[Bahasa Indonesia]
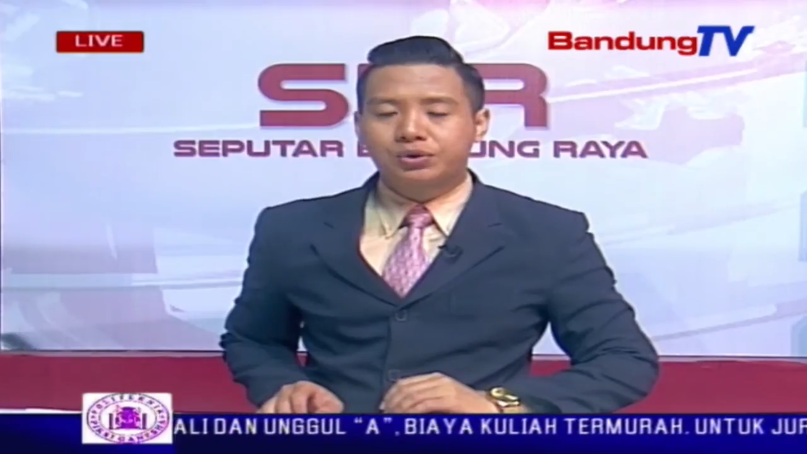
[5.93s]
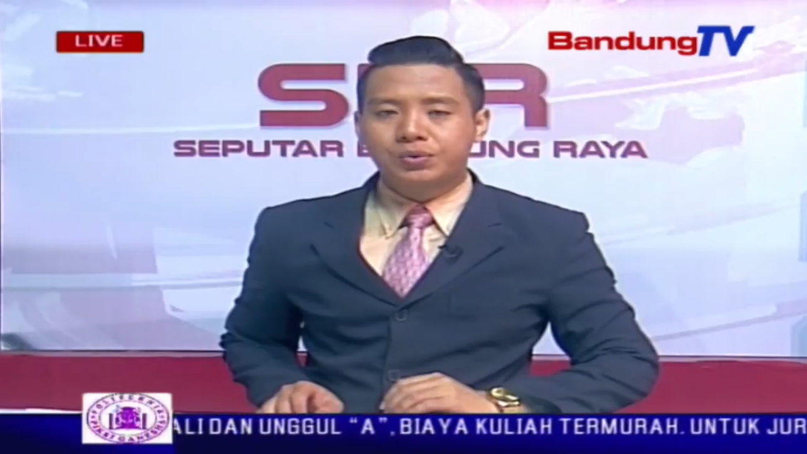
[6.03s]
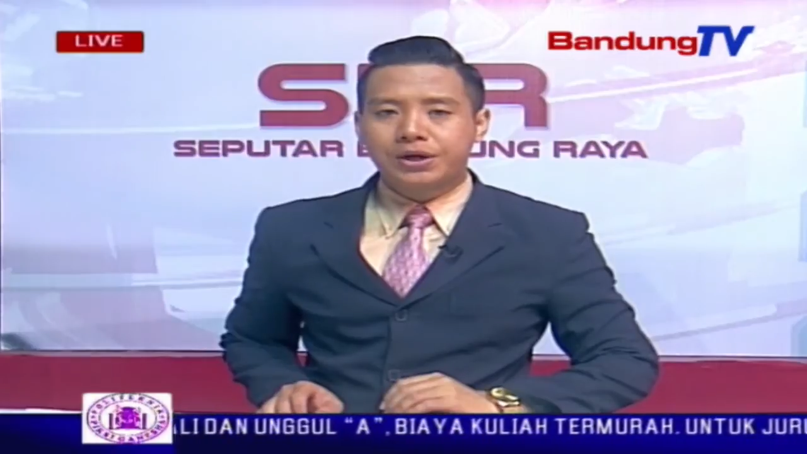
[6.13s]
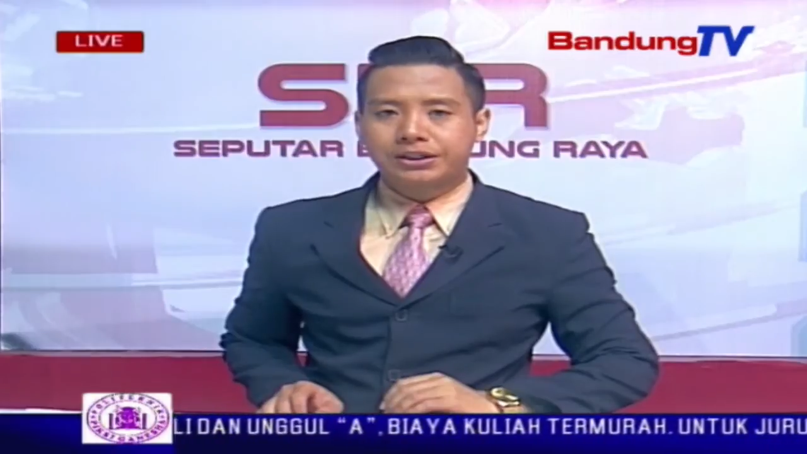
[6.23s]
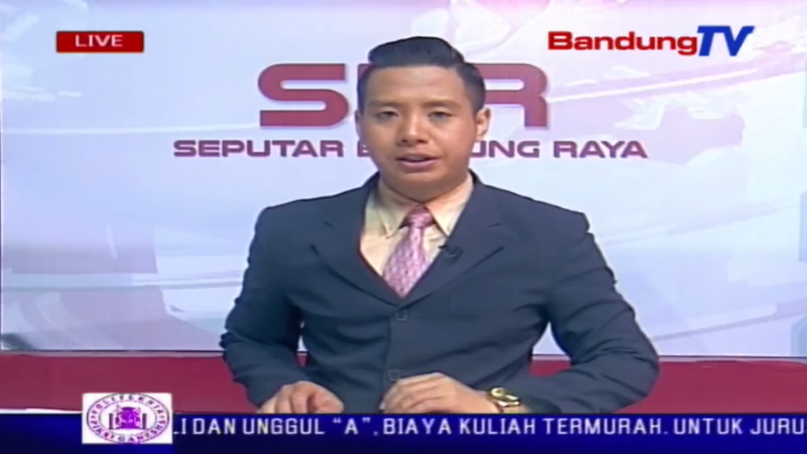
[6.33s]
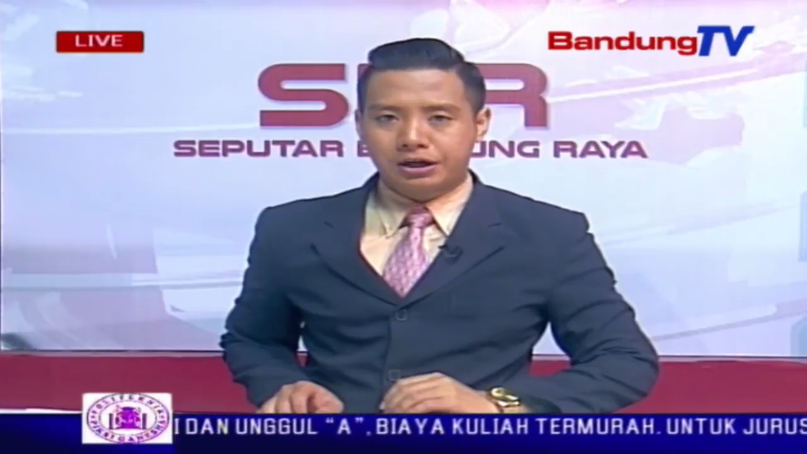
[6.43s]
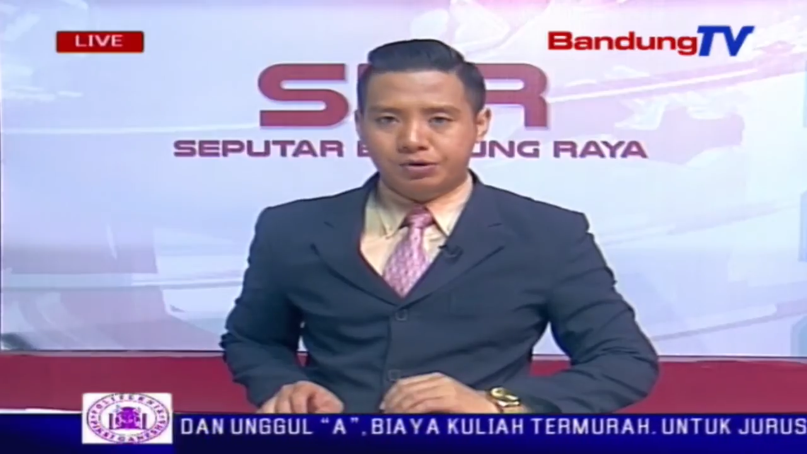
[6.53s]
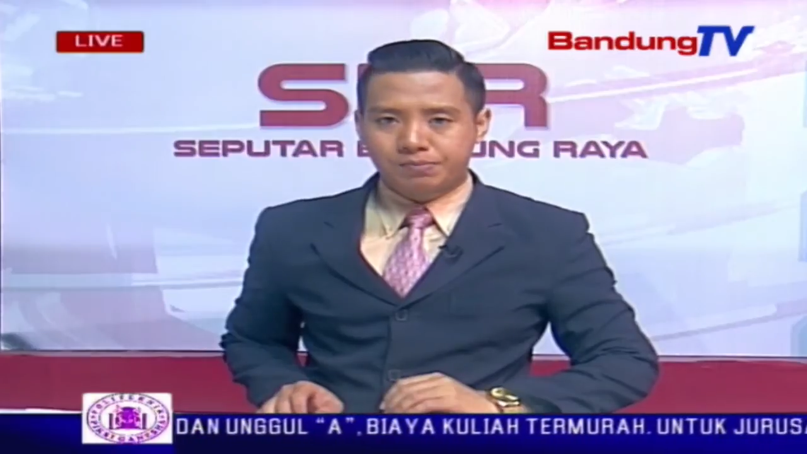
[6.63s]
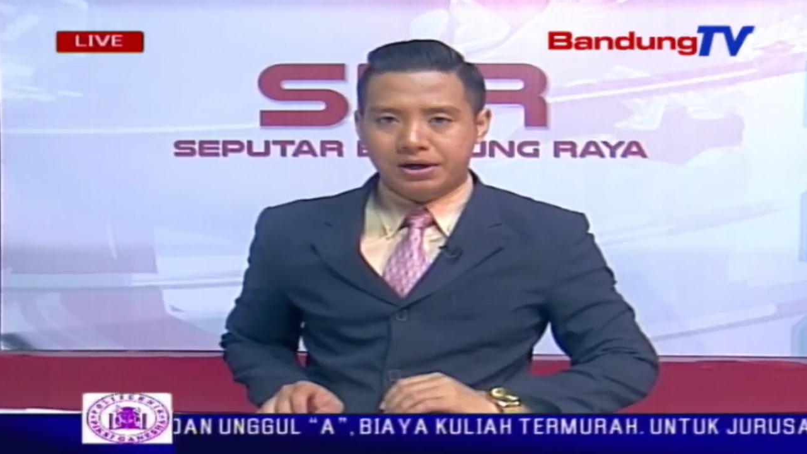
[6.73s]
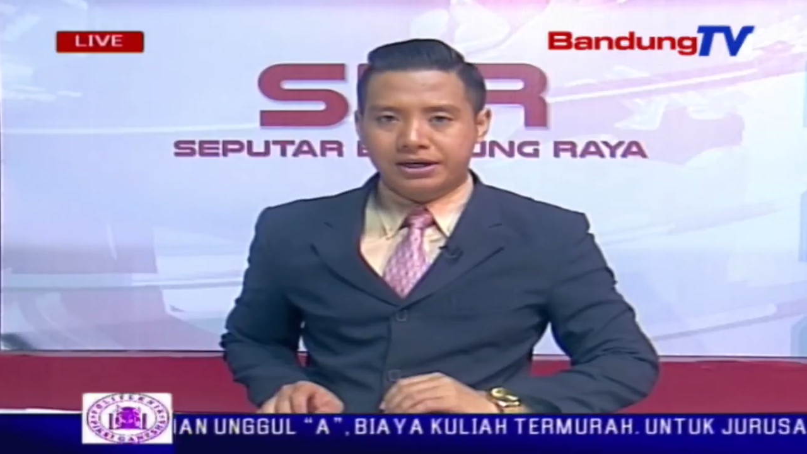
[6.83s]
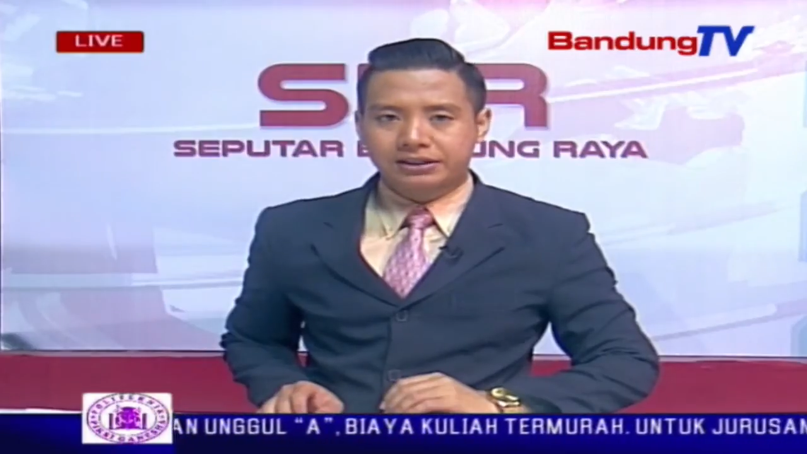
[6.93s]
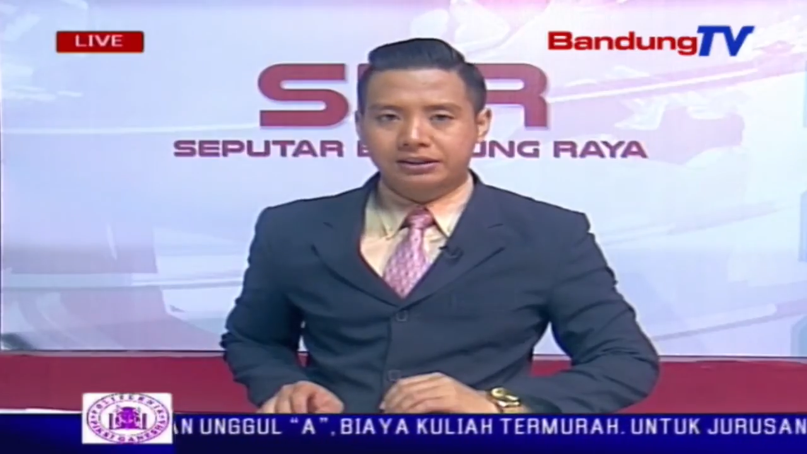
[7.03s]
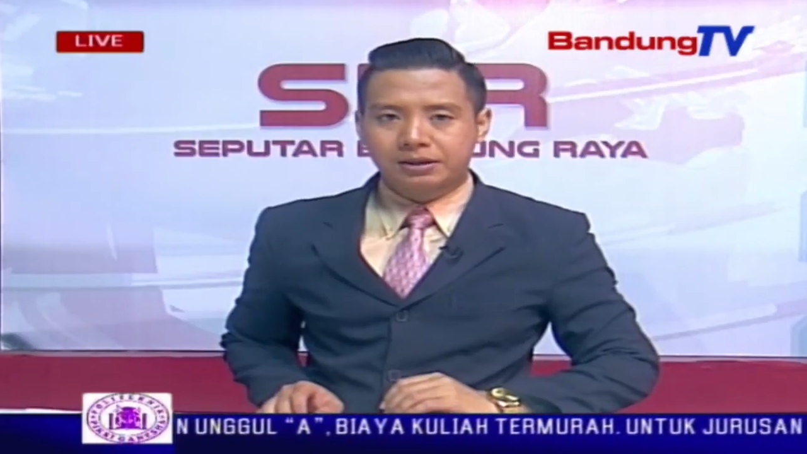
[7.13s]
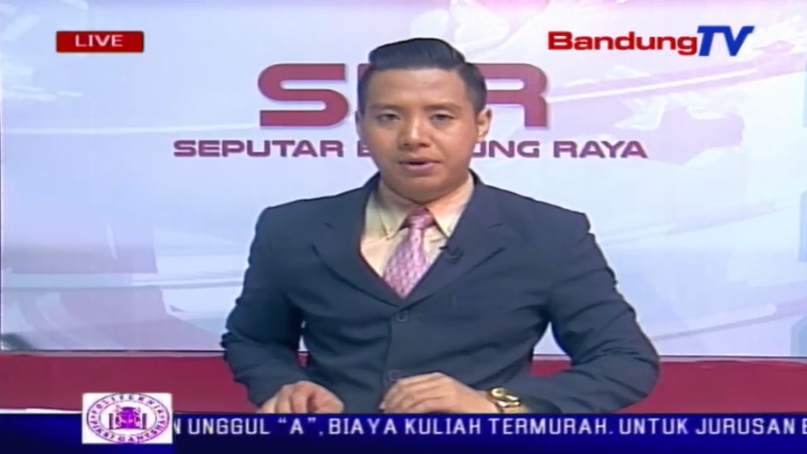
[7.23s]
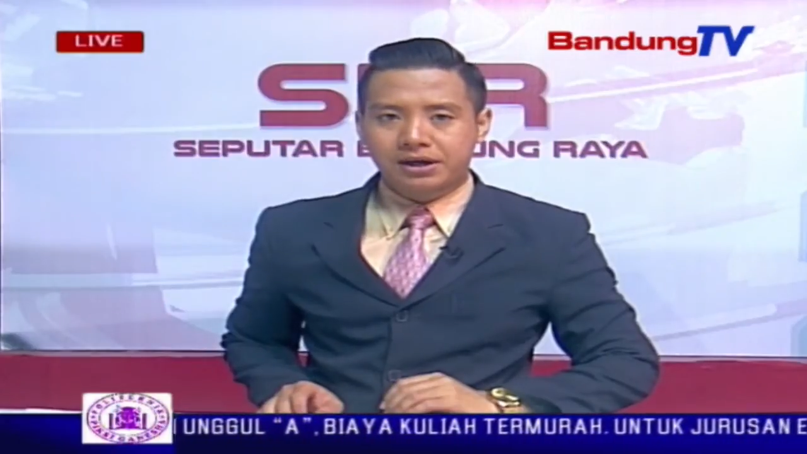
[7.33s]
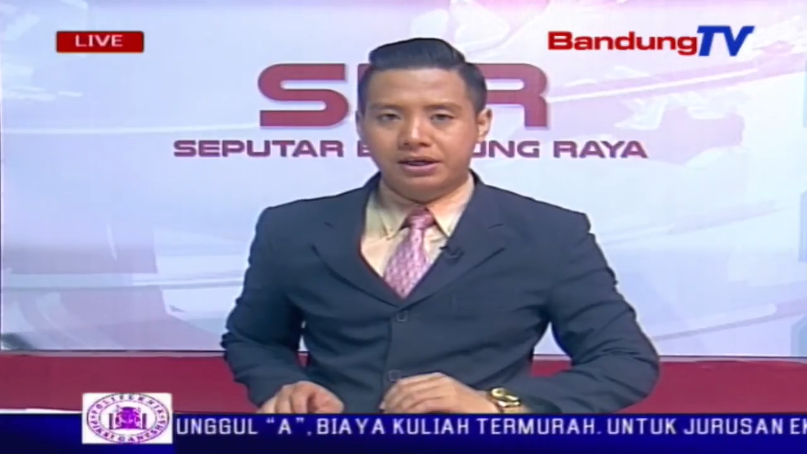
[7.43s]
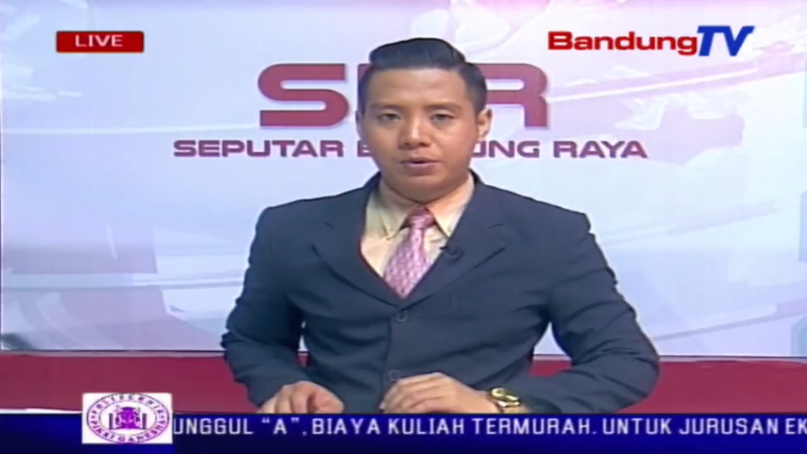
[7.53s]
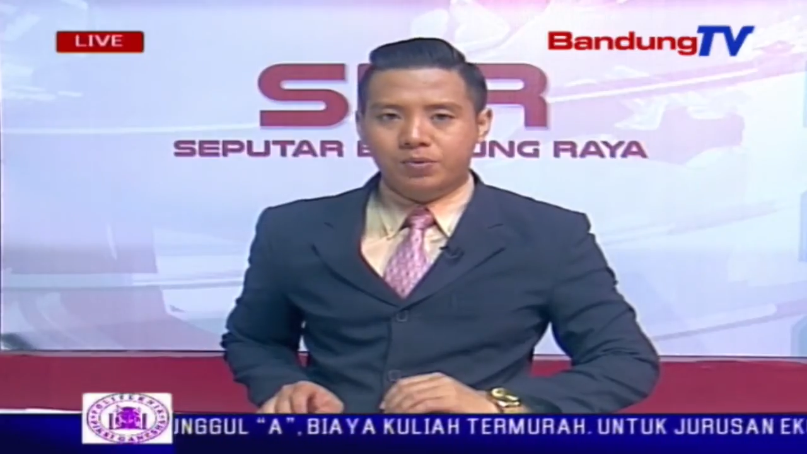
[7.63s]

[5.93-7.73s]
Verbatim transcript: sungai Citarum pada selasa pagi.